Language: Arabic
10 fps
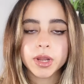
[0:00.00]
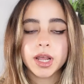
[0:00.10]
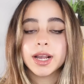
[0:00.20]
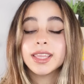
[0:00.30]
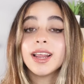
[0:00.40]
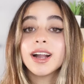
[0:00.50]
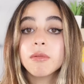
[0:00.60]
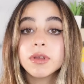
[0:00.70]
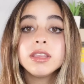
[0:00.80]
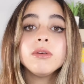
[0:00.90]
الحاجات اللي
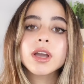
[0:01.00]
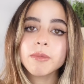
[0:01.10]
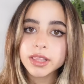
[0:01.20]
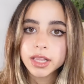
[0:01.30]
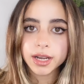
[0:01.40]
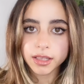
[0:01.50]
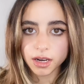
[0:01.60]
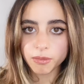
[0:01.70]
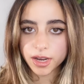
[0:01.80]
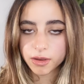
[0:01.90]
عجبتني وكمان الحاجات
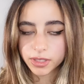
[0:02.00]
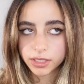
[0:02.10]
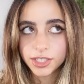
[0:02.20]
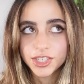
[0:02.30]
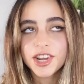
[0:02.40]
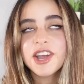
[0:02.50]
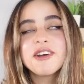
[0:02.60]
اللي ما عجبتنيش